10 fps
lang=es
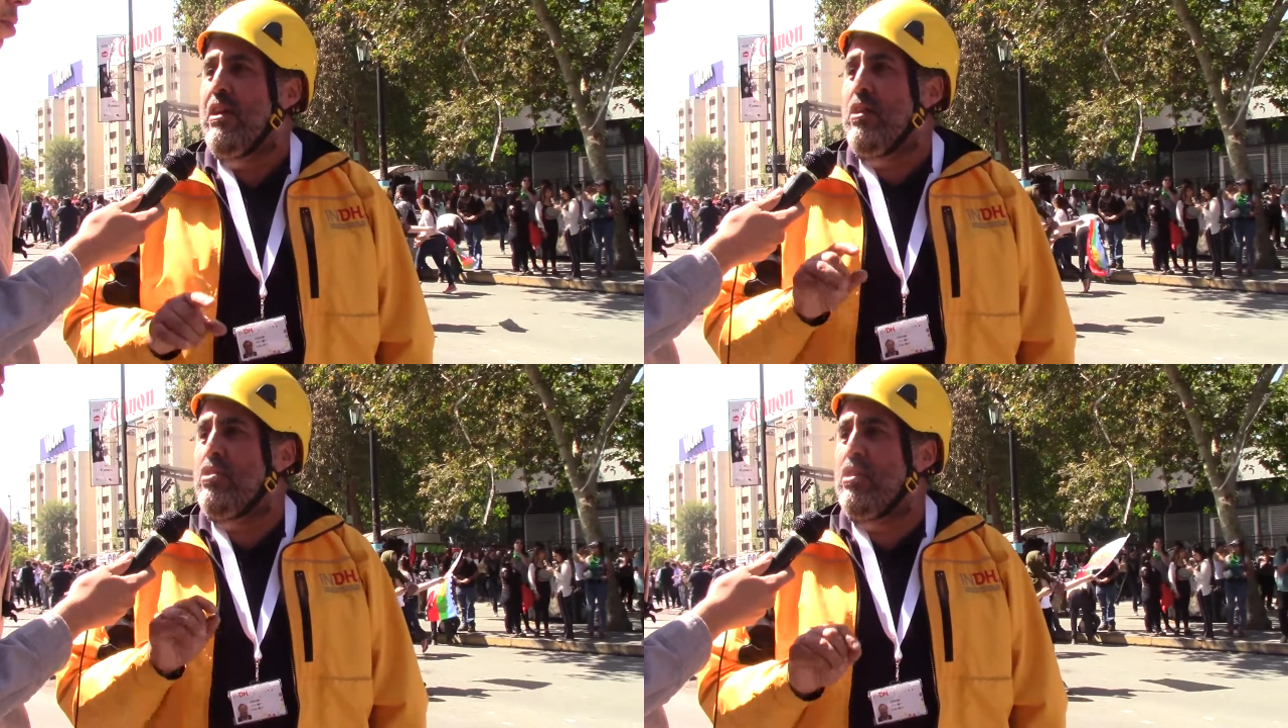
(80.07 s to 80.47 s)

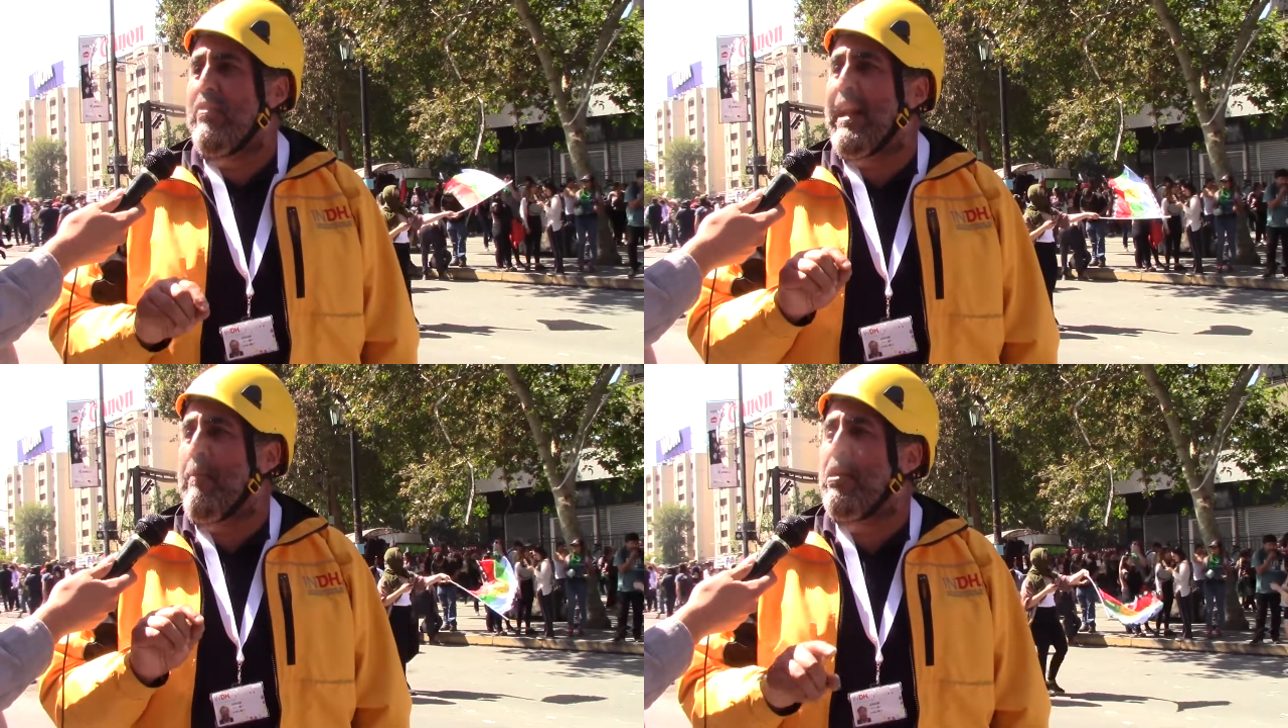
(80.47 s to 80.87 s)
Nosotros
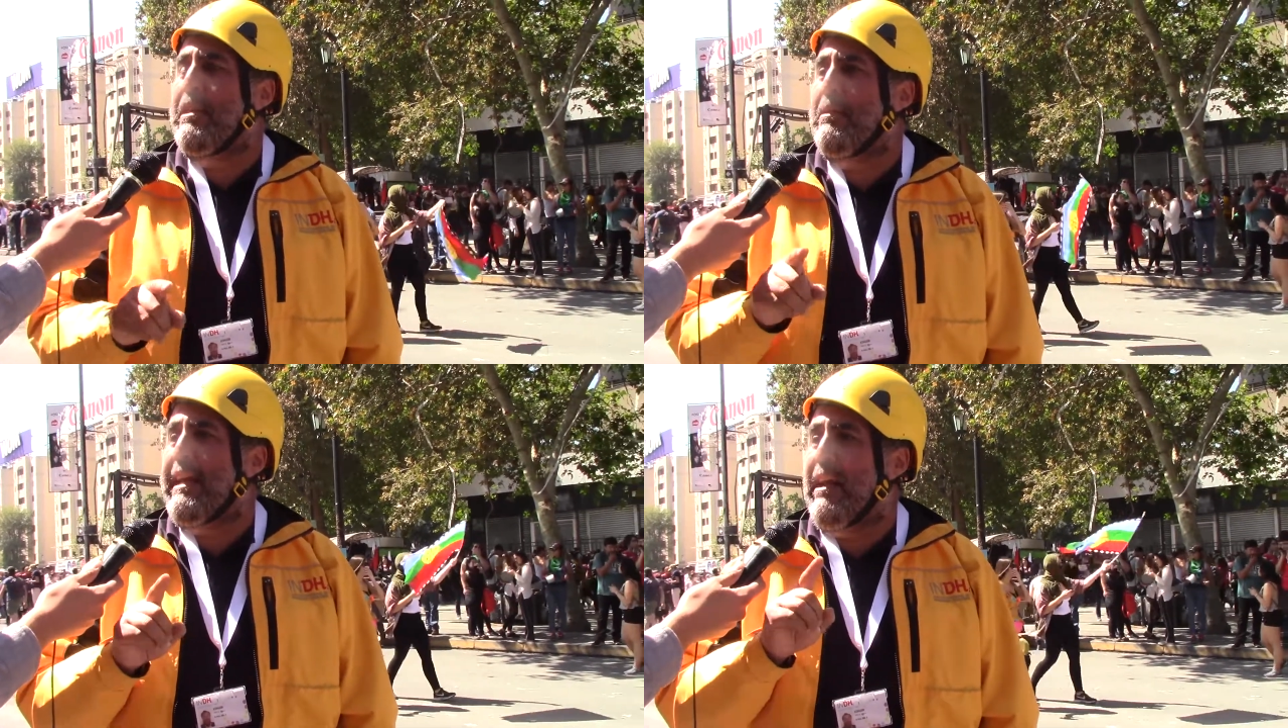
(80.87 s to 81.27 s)
velamos
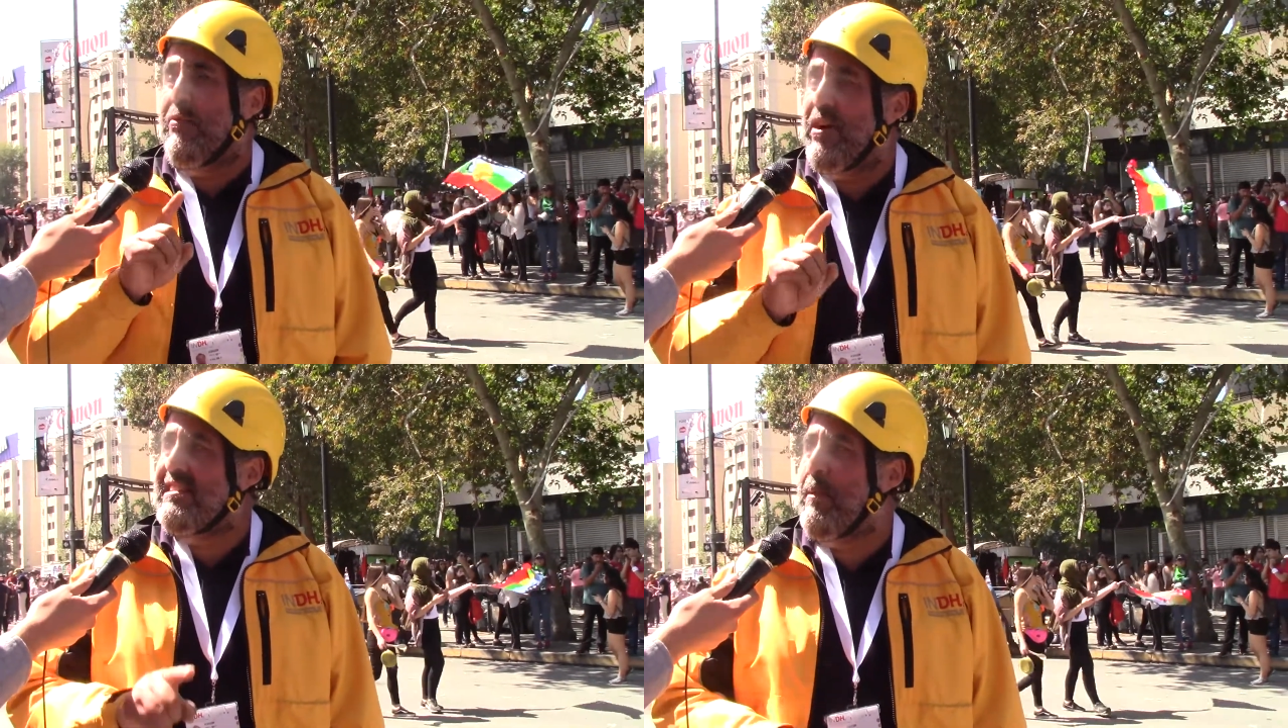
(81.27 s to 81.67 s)
que la
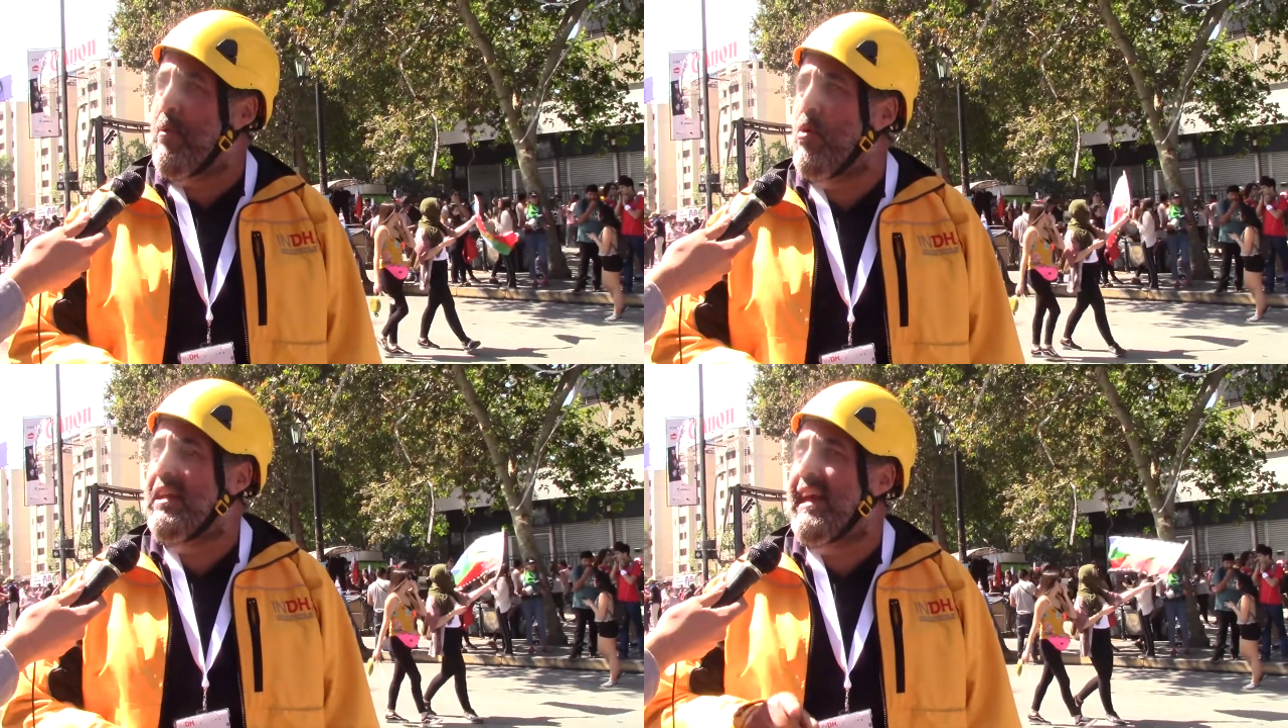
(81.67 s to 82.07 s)
fuerza
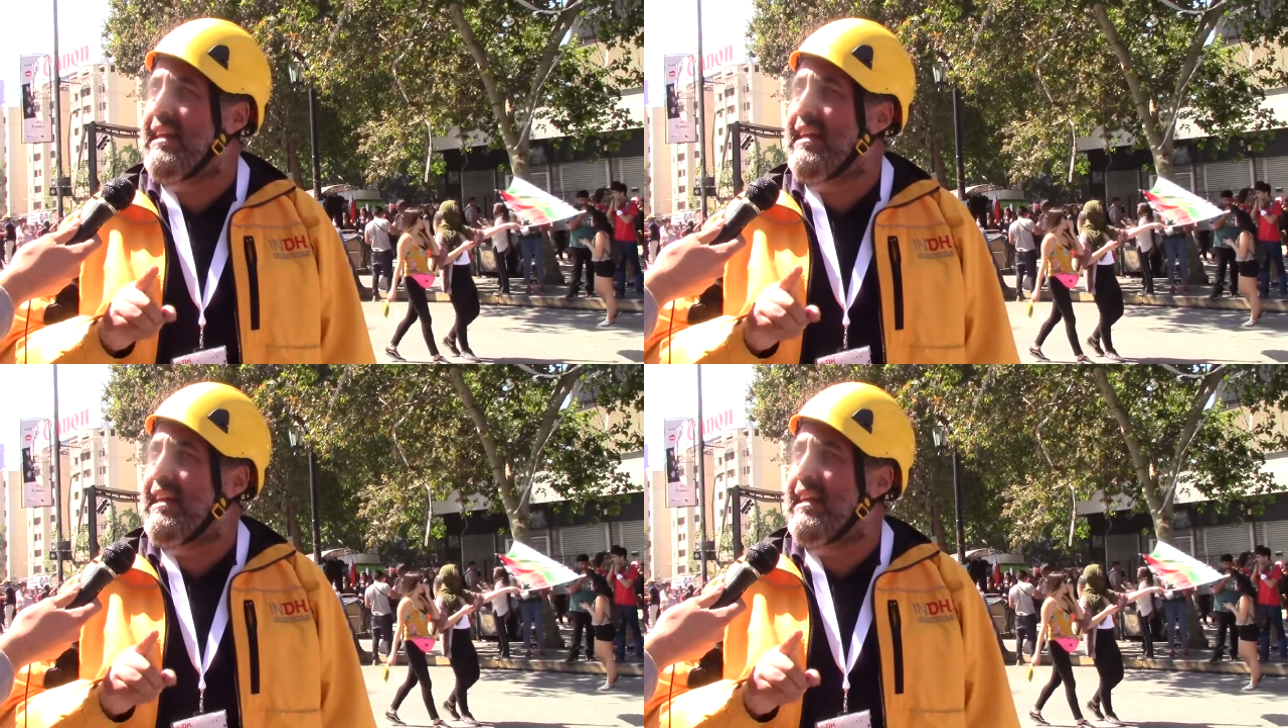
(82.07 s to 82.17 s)
pública